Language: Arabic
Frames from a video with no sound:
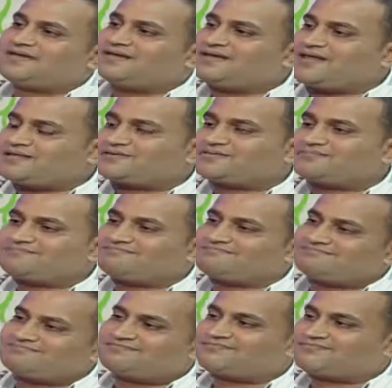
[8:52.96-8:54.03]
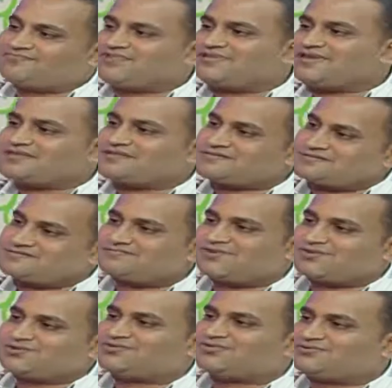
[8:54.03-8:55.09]
لازم في ناس
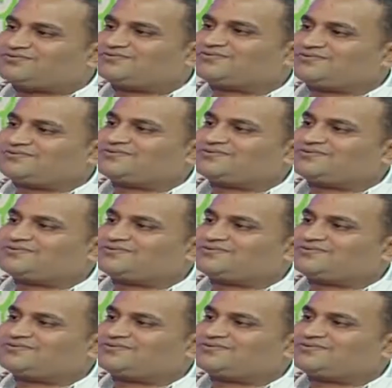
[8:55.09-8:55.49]
برضو